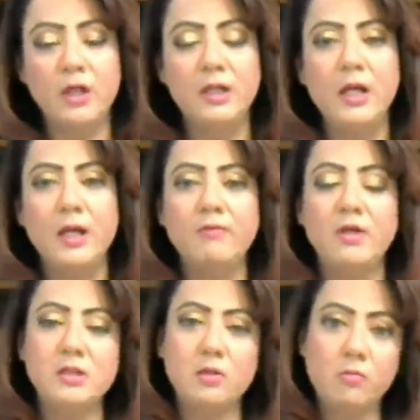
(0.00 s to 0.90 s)
कर लिया है
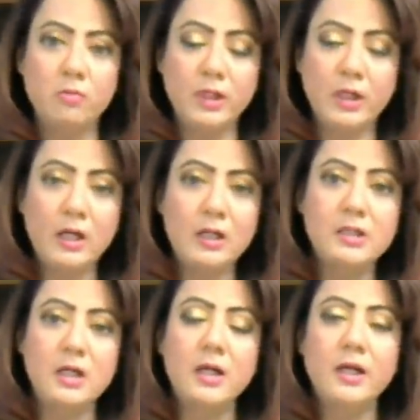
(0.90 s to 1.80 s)
वहाँ से लोगों को निकाला
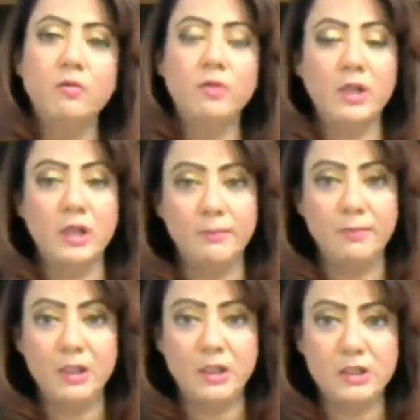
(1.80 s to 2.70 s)
जा रहा है उन्हें खाने
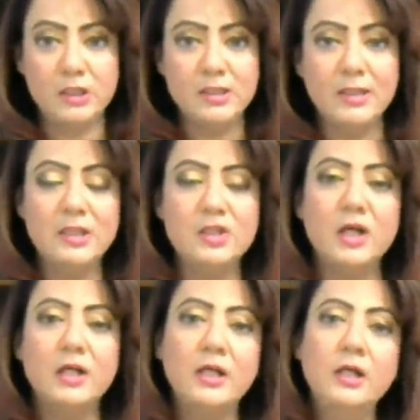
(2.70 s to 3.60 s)
पीने की चीज़ें दी
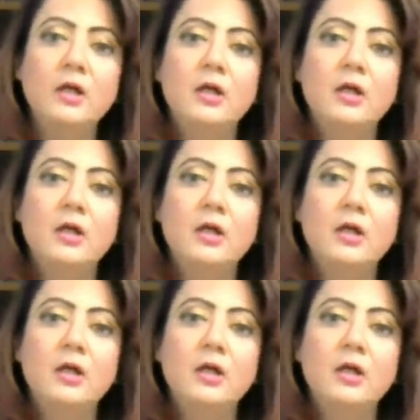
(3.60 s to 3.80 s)
जा रही हैं